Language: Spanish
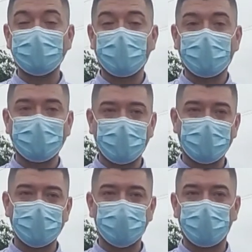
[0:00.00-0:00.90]
las
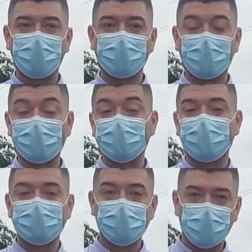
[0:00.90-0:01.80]
directrices frente a las
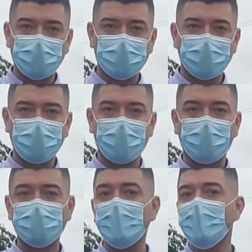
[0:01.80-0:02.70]
clases
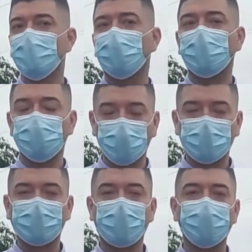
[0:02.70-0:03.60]
presenciales porque su
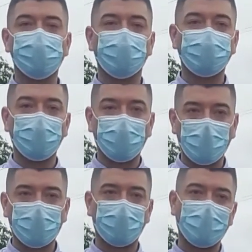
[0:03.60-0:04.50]
objetivo es
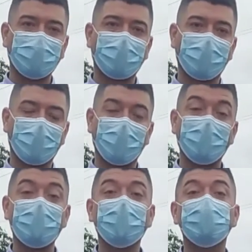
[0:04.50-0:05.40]
continuar con la entrega
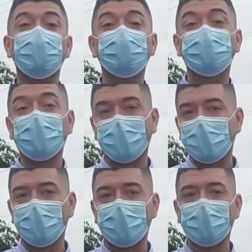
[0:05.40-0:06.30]
de alimentos de
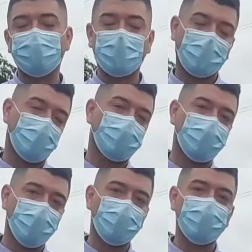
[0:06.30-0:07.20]
calidad para
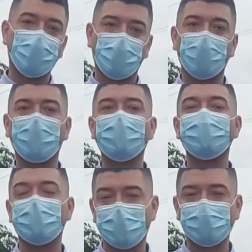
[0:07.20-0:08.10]
los niños y
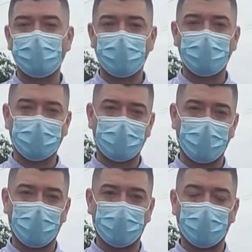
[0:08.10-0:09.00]
jóvenes de este
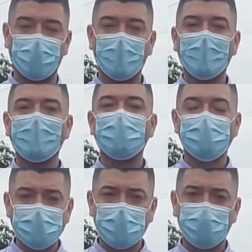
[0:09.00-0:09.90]
departamento.
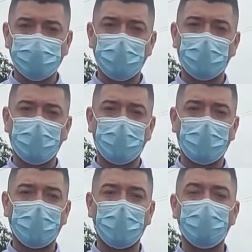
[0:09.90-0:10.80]
Desde San José del
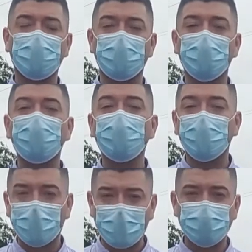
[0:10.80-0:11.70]
Guaviare informó
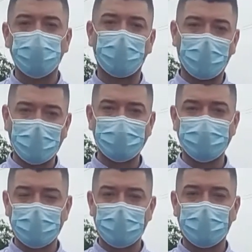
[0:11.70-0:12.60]
Julio Ernesto
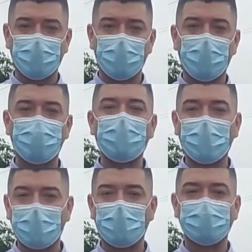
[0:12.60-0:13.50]
Velázquez Arango
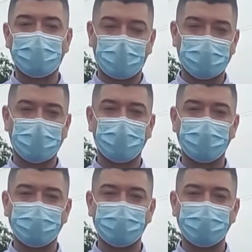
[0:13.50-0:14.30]
para Enlace 13.